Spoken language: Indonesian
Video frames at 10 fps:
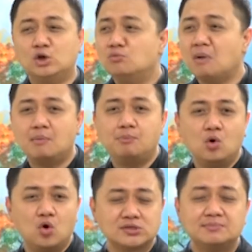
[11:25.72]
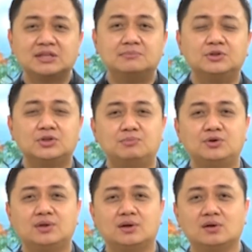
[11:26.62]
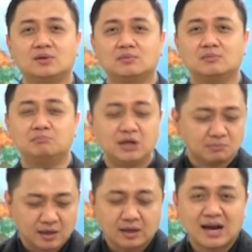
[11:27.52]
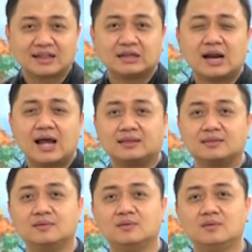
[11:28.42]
Minum mabuk sama teman-temannya. Bir berkerat-kerat.